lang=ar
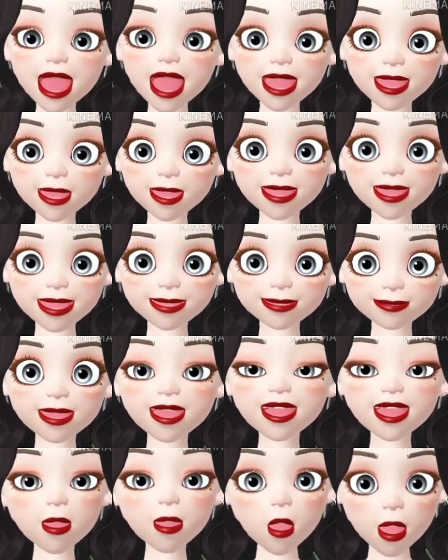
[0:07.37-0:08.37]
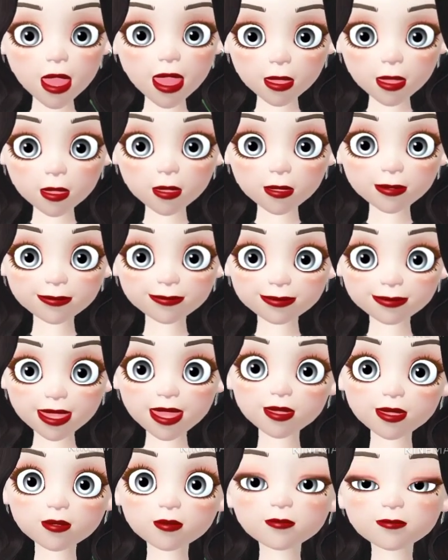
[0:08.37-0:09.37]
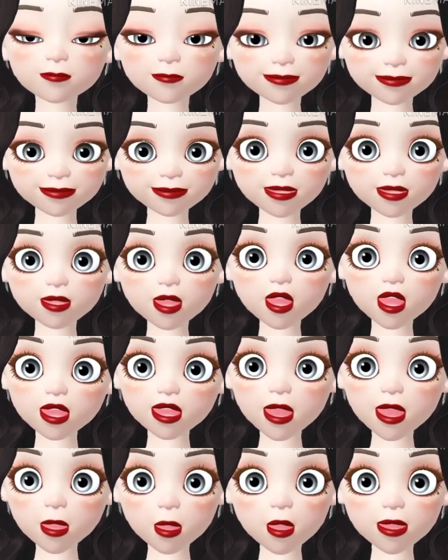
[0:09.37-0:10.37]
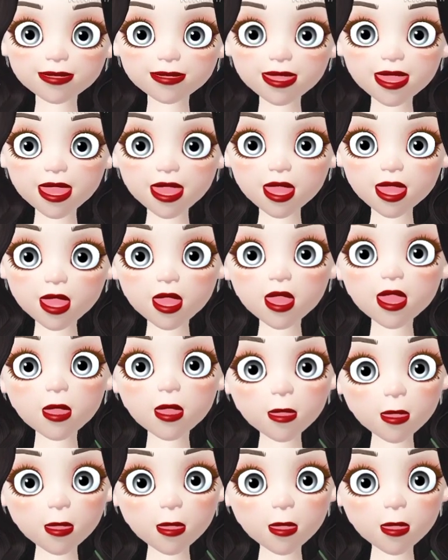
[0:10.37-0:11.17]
أنا مريم لو عجبكم الفيديو ما تنسوش تدعموني في القناة